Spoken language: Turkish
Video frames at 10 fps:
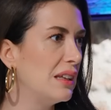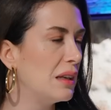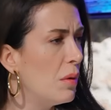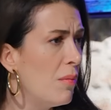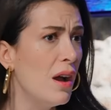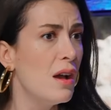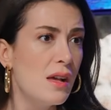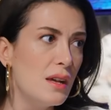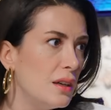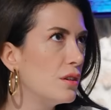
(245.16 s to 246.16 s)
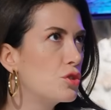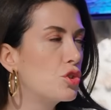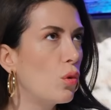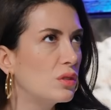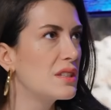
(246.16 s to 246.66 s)
değilim ama
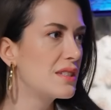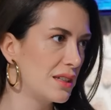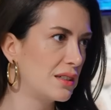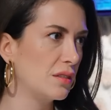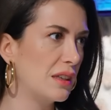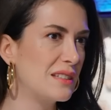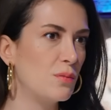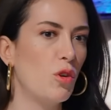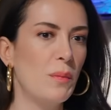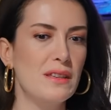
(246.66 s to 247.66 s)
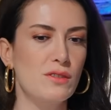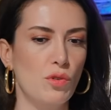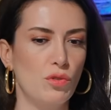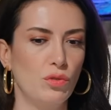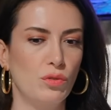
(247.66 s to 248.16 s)
çok da sık gitmiyorum. En
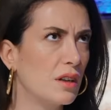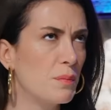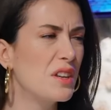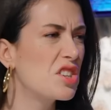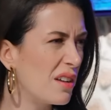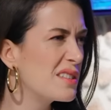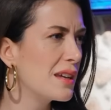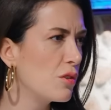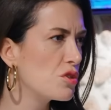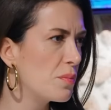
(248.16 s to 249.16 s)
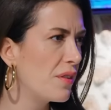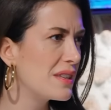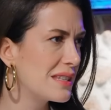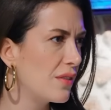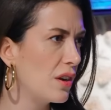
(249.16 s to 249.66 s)
son 5-6 sene önce bir
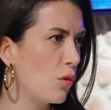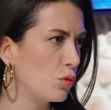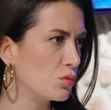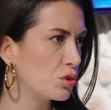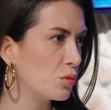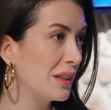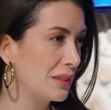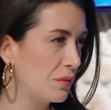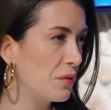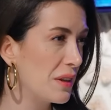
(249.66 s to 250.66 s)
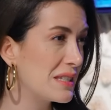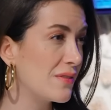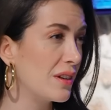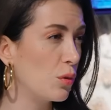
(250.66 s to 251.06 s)
festivale olmuştu. Malatya Film Festivali.